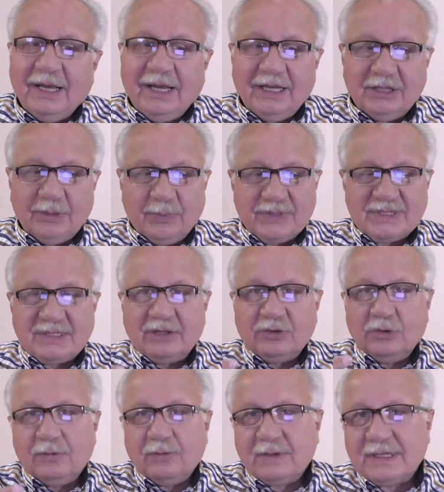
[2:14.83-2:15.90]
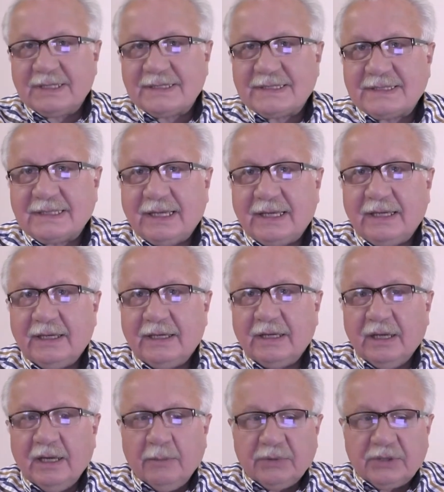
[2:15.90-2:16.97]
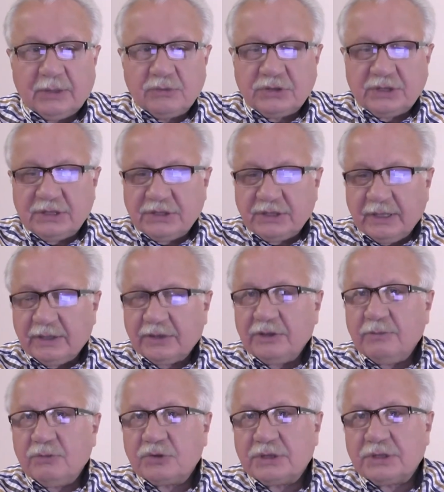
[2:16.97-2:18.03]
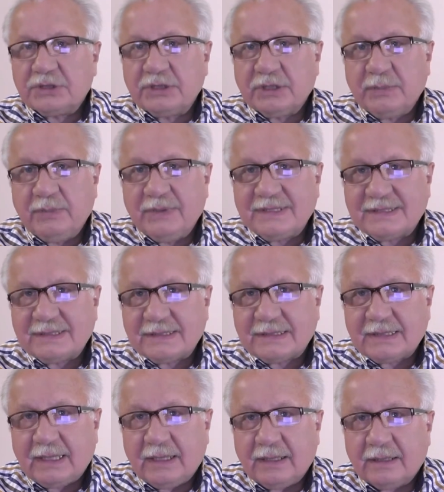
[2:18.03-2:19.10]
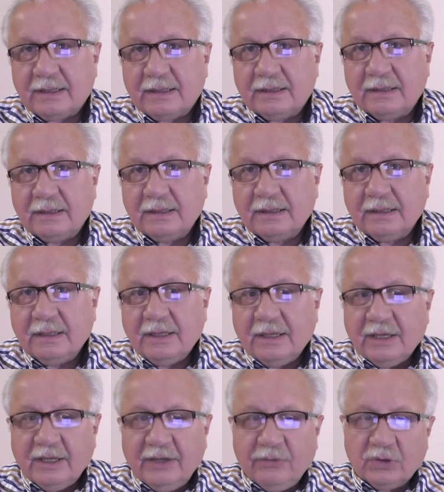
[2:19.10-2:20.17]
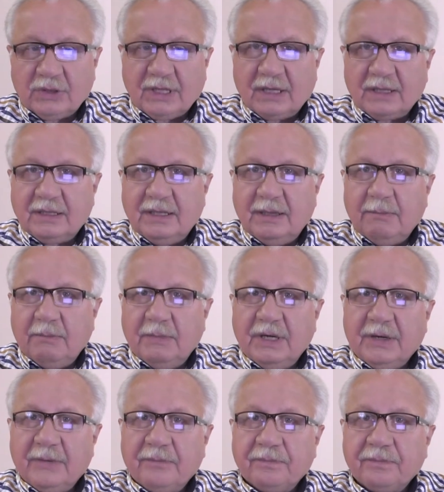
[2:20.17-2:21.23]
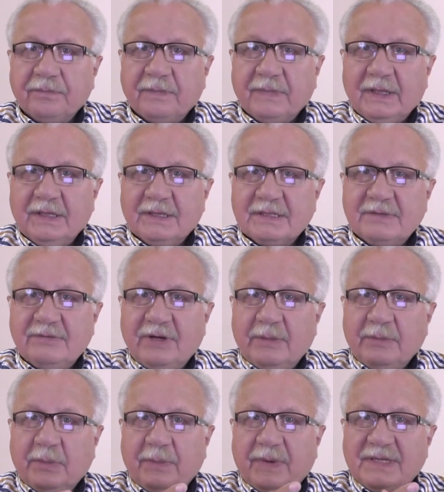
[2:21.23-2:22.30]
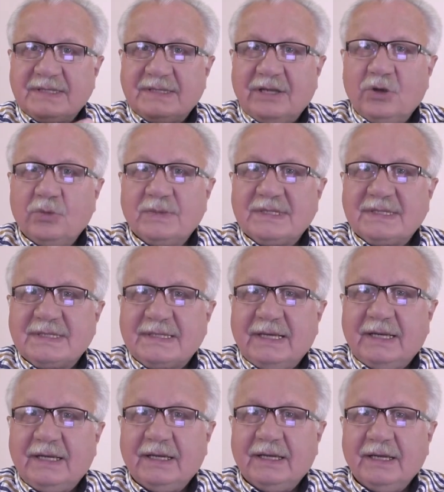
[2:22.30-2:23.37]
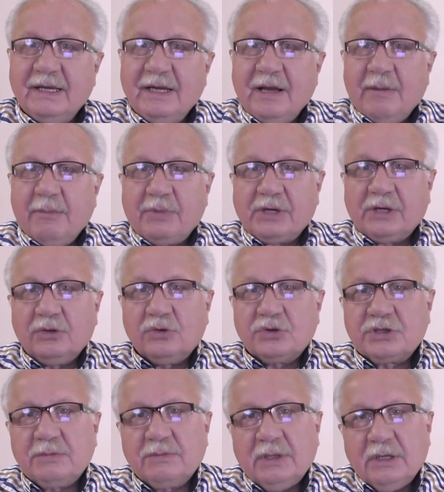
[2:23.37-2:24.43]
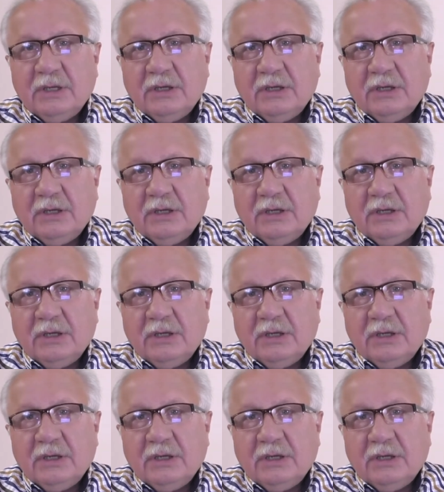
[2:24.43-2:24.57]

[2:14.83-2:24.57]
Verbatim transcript: это постановка целей, потому что человек не может жить бесцельно. И вот когда мы с вами поставим цели, проложим